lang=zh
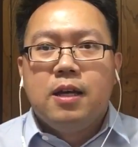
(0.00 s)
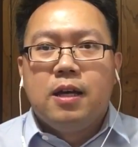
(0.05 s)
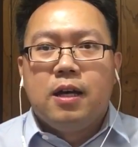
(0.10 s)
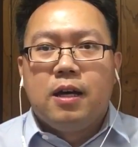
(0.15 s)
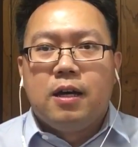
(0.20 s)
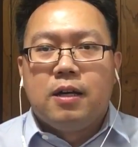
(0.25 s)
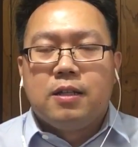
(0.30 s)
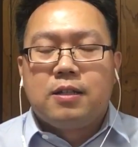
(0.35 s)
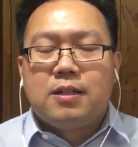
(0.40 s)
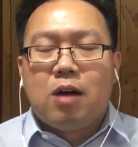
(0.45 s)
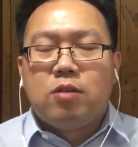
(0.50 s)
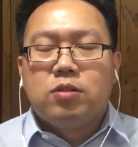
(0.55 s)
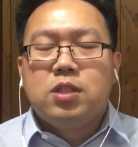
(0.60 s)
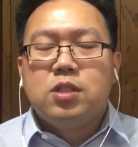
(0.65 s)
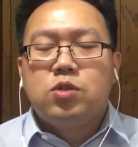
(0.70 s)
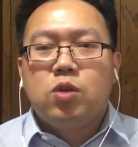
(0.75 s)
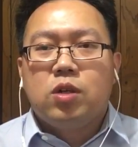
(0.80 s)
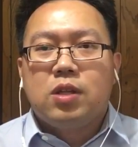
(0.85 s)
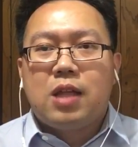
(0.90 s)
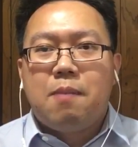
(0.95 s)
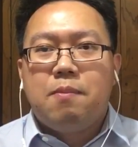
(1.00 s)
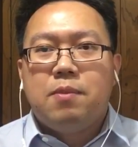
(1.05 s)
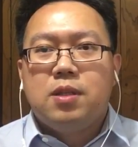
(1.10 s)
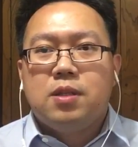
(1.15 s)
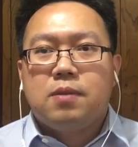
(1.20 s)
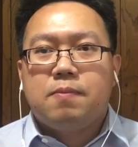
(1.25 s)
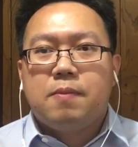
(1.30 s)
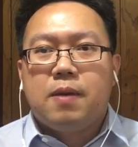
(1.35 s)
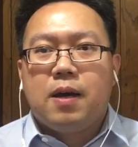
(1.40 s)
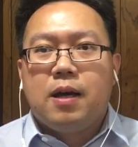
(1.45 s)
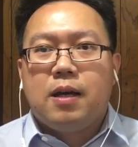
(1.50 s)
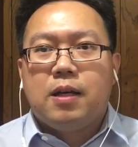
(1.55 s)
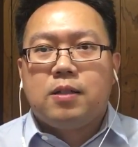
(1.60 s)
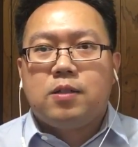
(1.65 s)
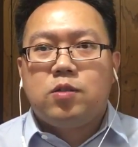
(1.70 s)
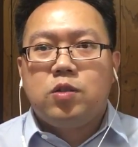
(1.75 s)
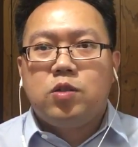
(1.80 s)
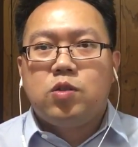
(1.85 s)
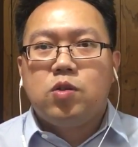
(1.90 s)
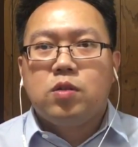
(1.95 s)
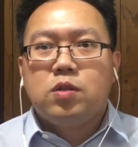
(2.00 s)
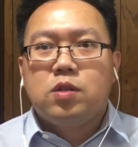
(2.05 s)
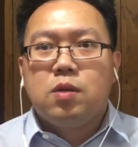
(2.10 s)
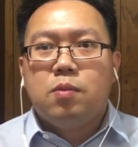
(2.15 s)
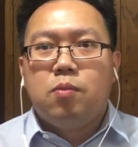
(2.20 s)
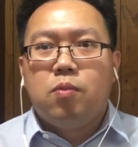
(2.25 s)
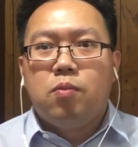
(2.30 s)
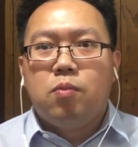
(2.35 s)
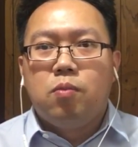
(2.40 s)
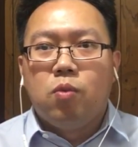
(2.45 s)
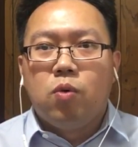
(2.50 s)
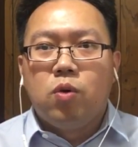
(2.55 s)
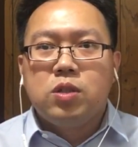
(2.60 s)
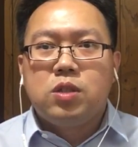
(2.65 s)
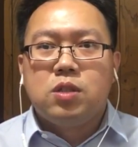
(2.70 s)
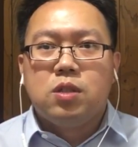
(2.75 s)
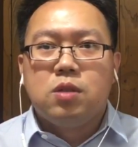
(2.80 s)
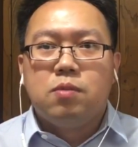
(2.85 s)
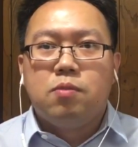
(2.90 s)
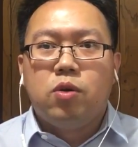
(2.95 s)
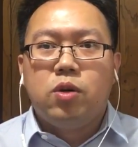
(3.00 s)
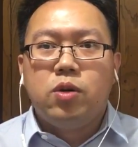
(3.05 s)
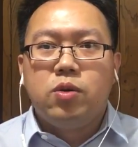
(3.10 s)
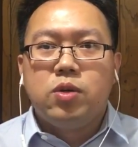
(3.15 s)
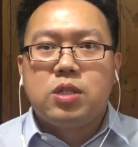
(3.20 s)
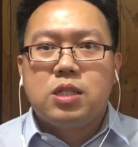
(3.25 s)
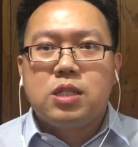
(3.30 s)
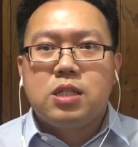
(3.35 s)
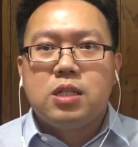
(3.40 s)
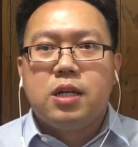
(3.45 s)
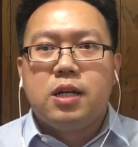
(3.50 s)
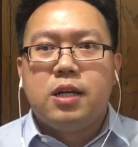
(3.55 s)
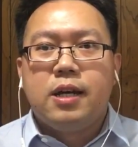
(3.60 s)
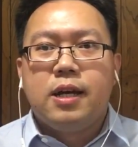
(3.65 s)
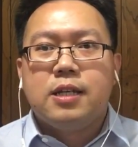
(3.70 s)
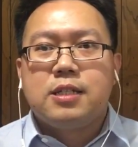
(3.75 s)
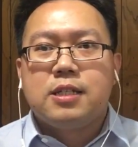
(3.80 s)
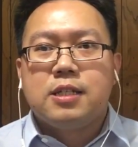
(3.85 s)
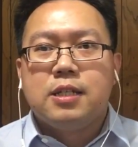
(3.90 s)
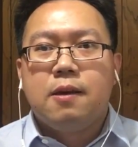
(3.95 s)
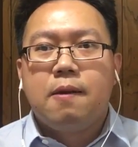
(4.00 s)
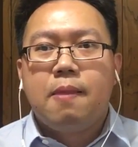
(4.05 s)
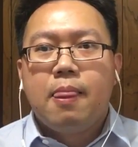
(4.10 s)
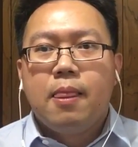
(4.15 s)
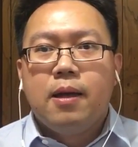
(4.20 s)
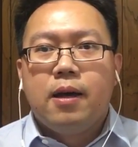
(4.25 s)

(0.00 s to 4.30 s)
呃，导致说他们啊，最终是母子母女四人呢是